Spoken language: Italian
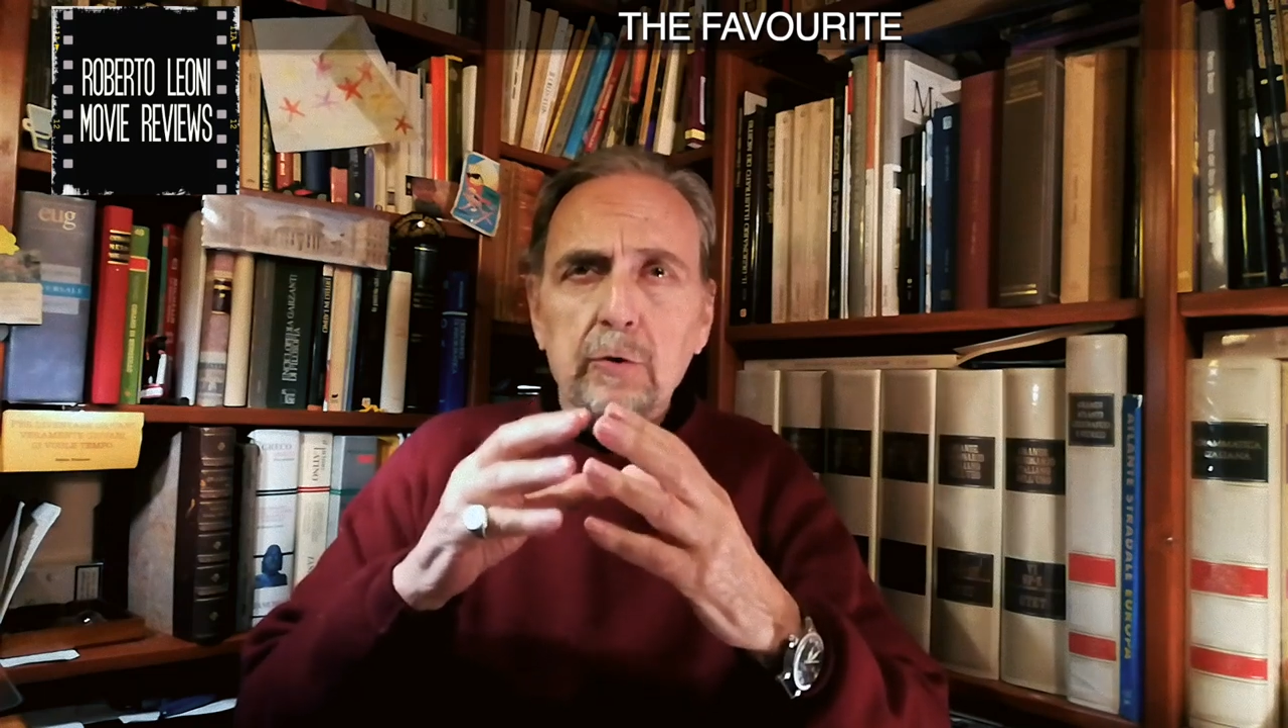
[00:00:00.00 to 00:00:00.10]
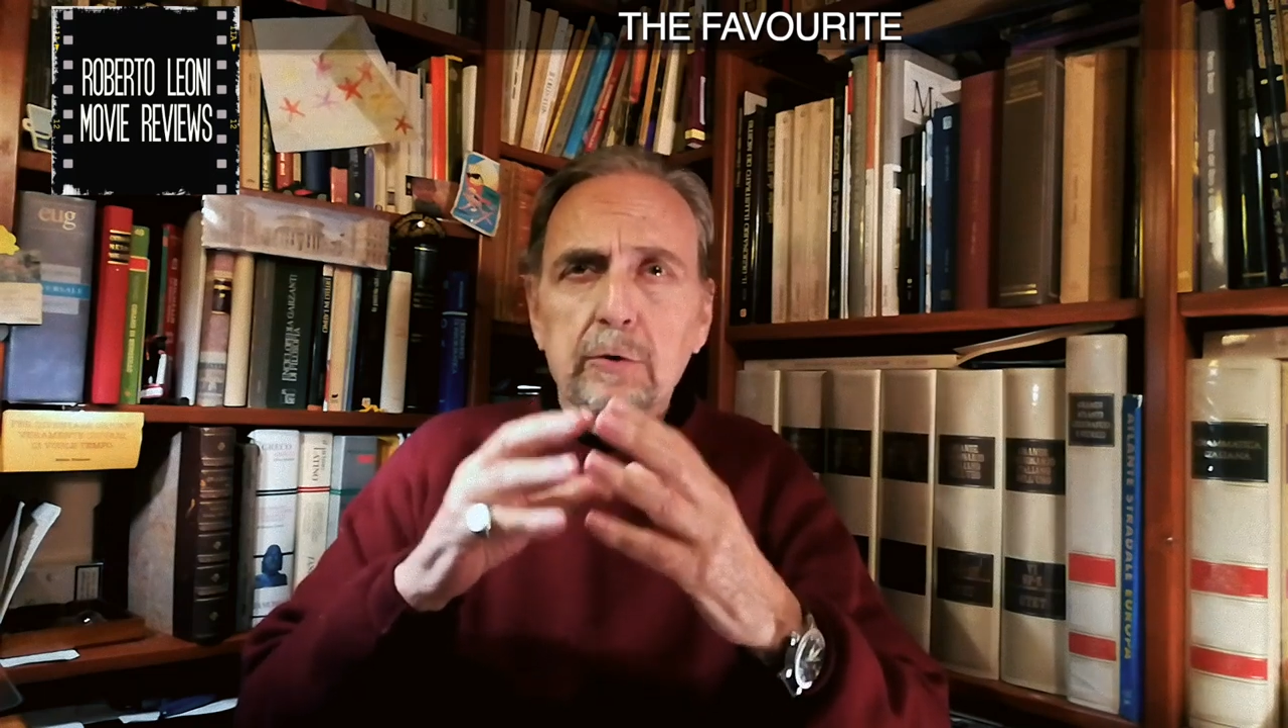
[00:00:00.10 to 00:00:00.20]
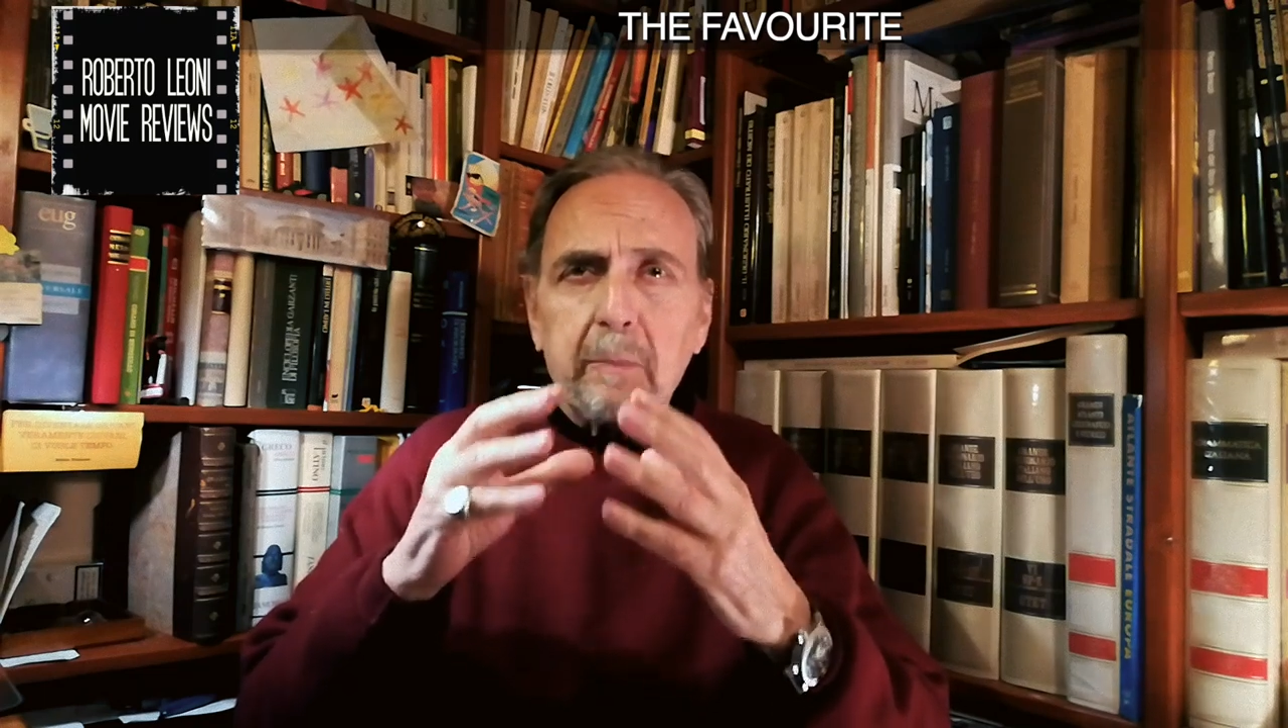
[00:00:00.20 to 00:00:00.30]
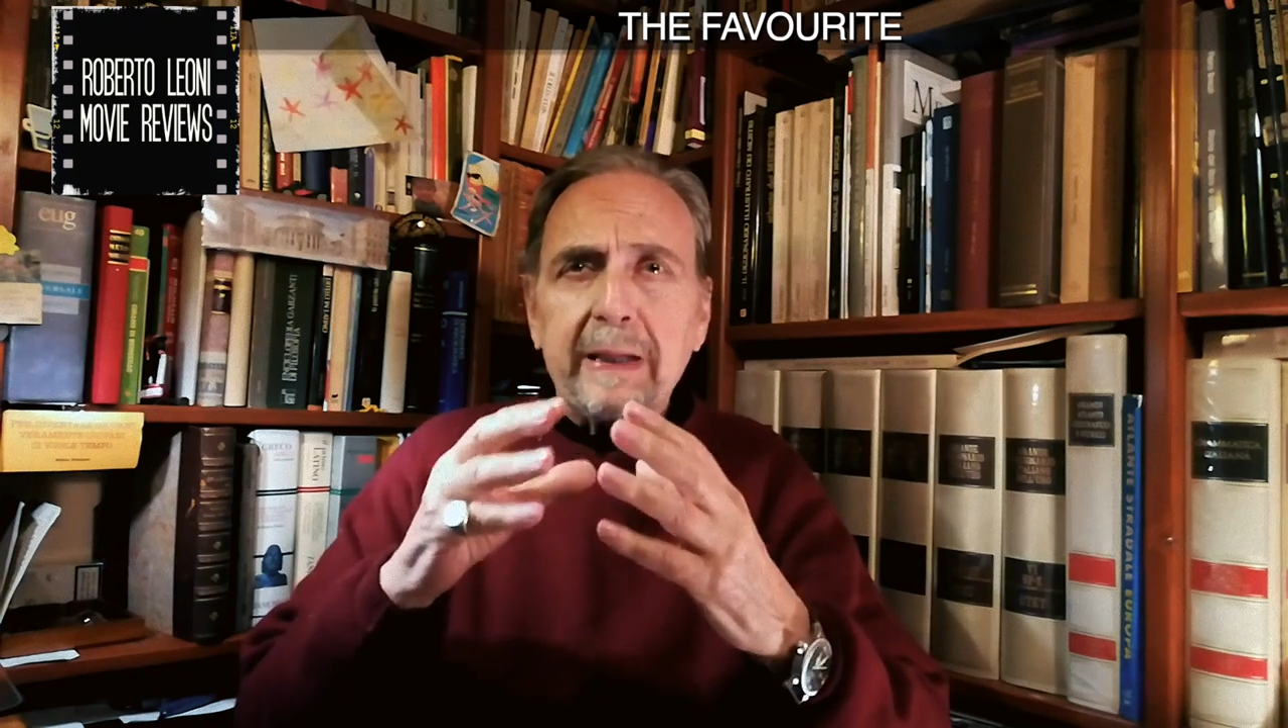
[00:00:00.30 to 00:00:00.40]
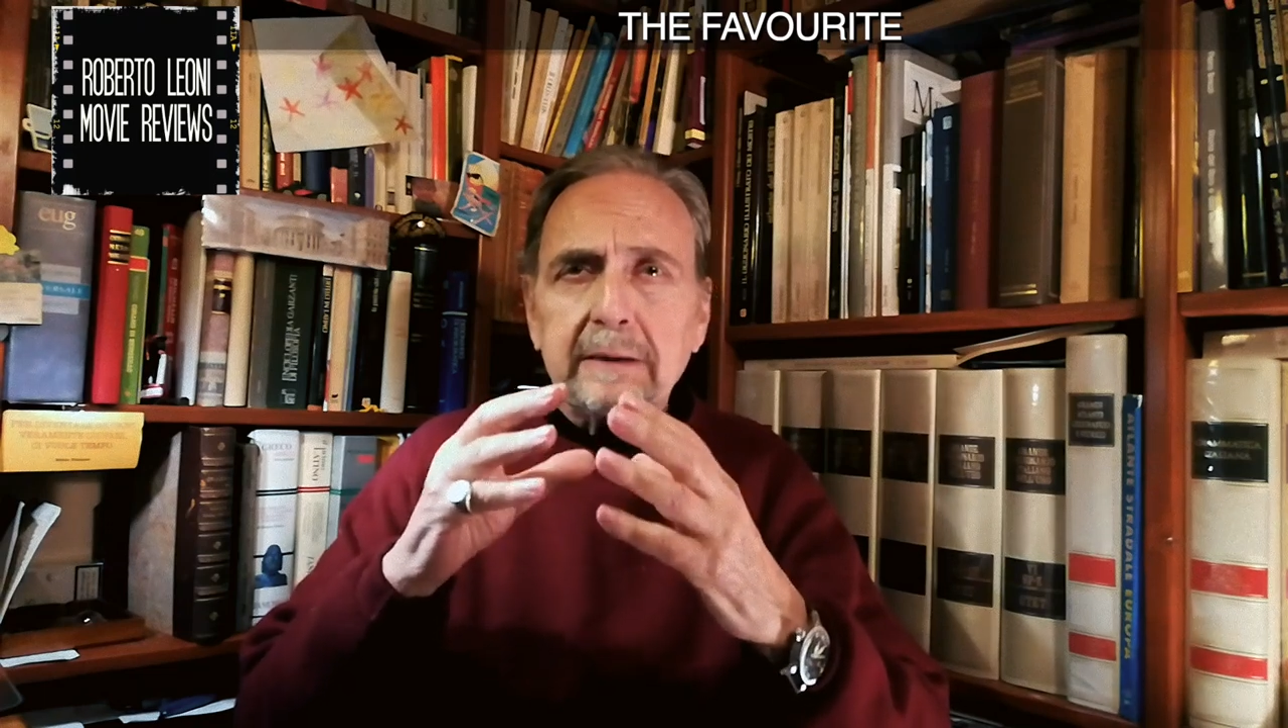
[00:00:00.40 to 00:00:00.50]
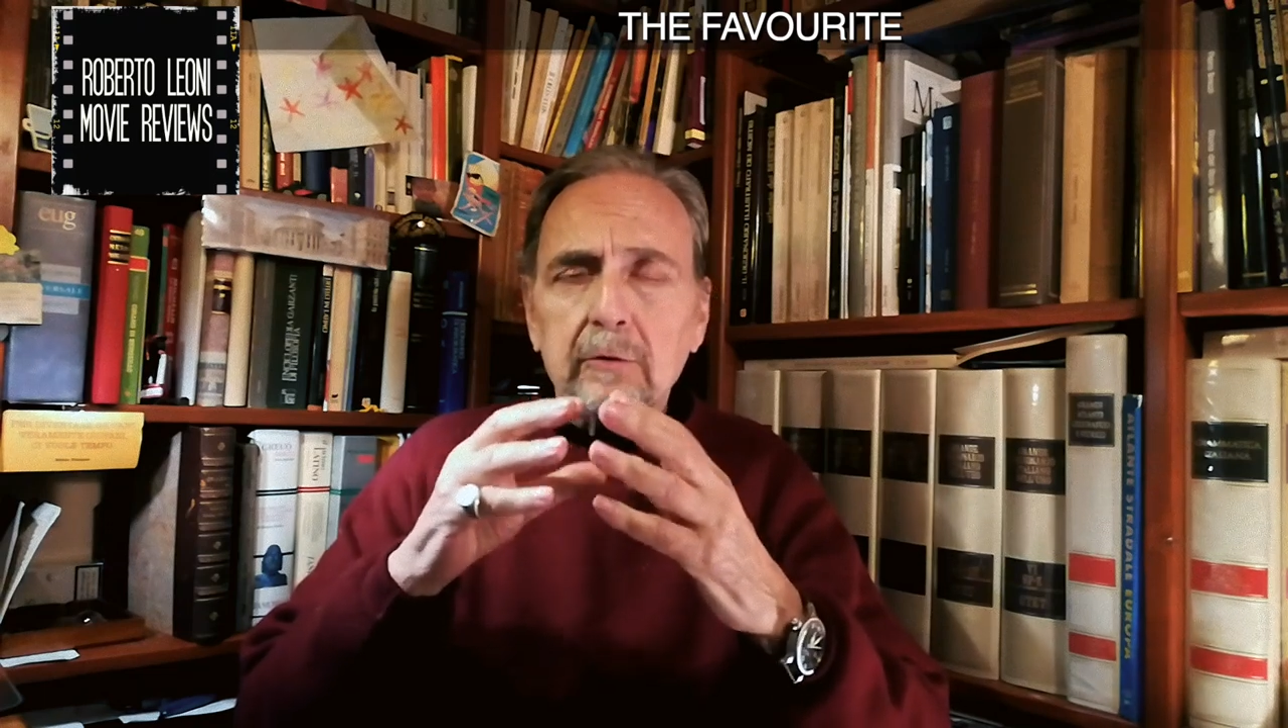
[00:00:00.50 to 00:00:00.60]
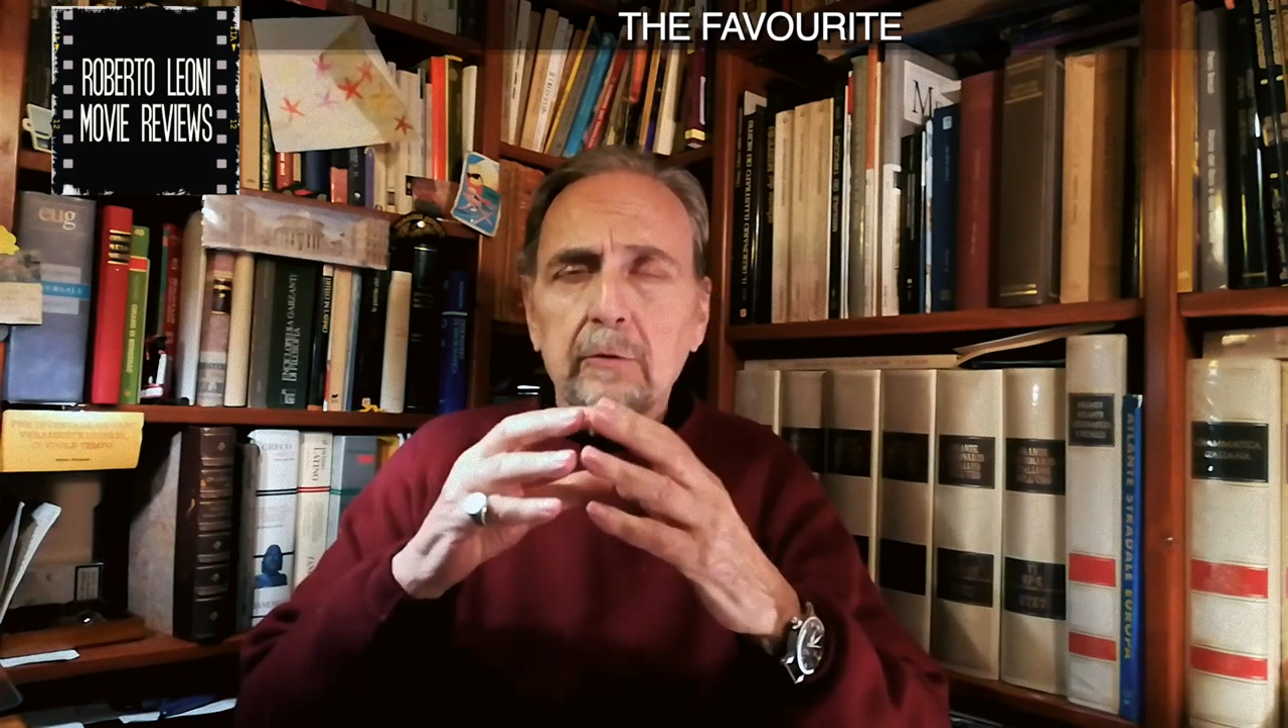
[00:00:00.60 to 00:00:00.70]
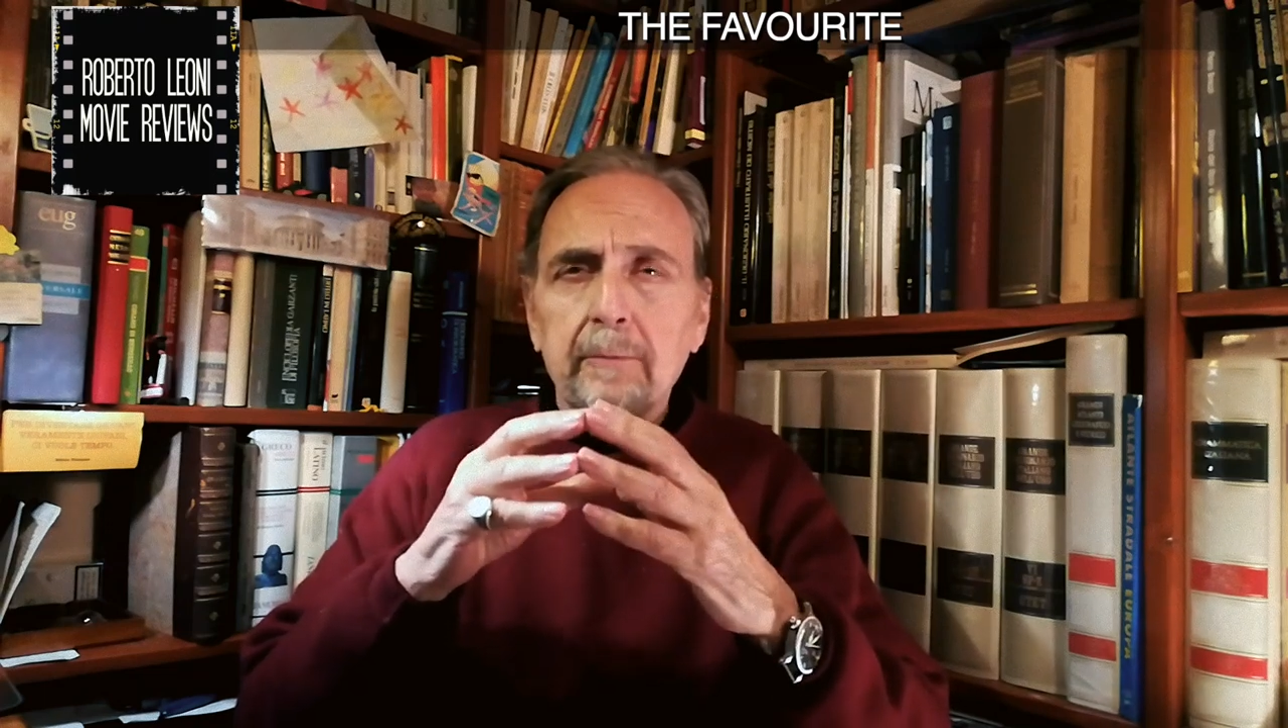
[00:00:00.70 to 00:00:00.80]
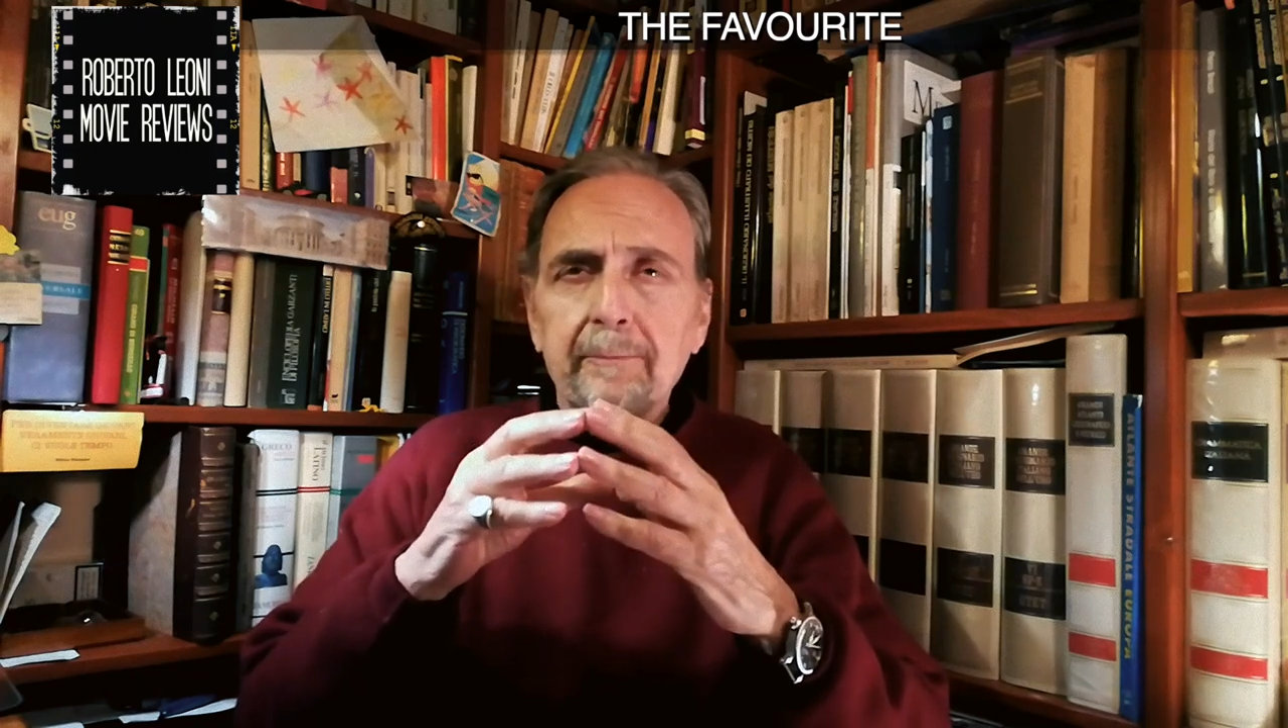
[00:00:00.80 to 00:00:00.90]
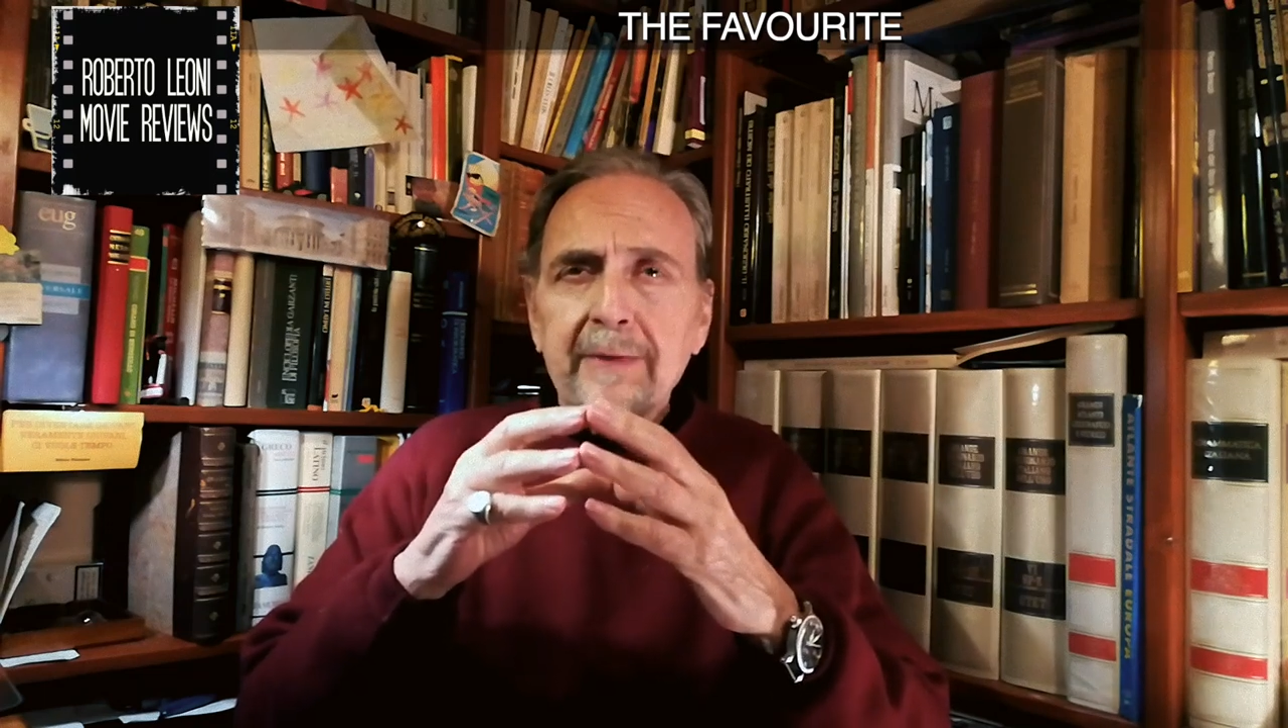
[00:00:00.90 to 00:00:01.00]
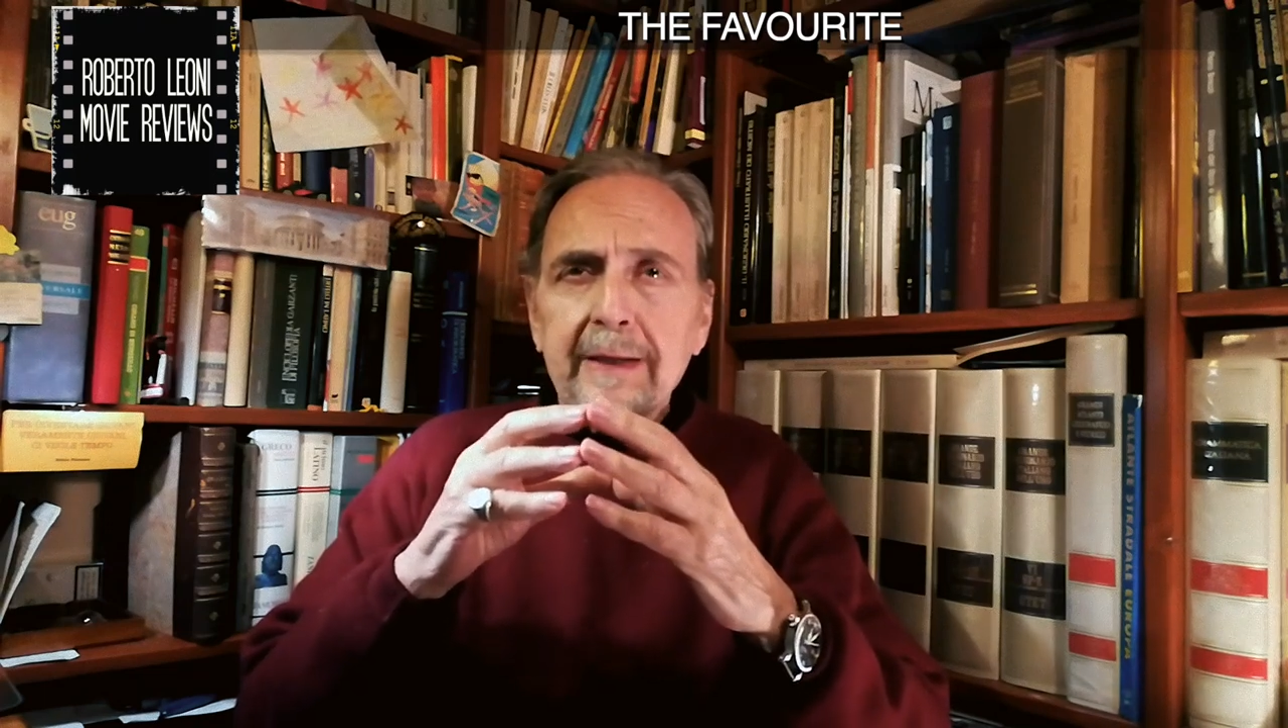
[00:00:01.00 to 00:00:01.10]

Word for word: sospetto